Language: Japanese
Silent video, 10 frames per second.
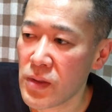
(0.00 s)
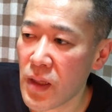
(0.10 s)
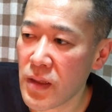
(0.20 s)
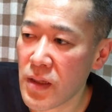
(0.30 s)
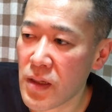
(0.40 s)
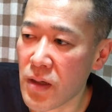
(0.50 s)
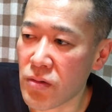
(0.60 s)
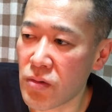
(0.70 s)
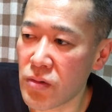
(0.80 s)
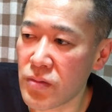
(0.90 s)
なぜか
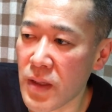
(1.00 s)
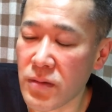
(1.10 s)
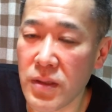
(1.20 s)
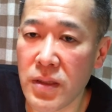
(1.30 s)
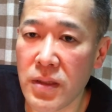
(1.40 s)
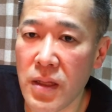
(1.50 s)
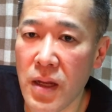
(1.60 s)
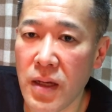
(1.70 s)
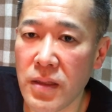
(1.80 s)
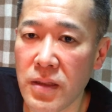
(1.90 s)
こううまくいって
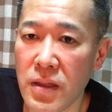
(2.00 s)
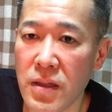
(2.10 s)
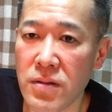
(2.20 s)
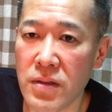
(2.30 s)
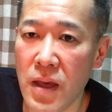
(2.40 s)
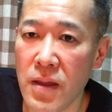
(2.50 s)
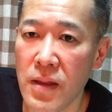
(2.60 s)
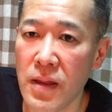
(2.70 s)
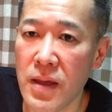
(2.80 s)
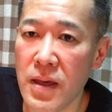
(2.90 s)
ないんでですね、
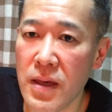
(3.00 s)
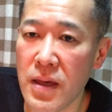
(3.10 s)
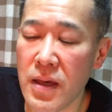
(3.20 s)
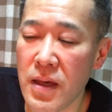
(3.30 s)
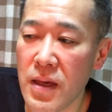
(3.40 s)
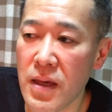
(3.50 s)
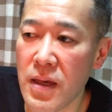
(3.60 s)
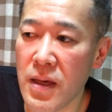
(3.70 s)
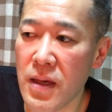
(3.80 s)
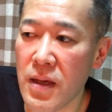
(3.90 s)

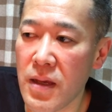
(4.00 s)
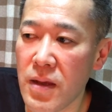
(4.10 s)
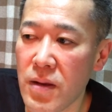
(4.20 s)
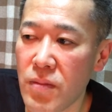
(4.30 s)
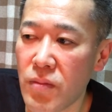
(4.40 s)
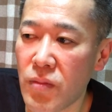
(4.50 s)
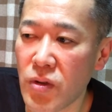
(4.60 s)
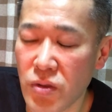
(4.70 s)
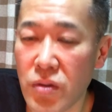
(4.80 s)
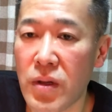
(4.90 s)
えー
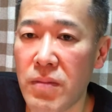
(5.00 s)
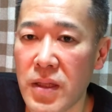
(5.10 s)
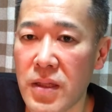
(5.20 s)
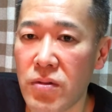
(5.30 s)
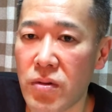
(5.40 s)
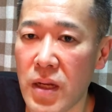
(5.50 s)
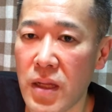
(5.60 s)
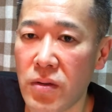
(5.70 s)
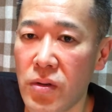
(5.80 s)
もうちょっと頑張っていこうかな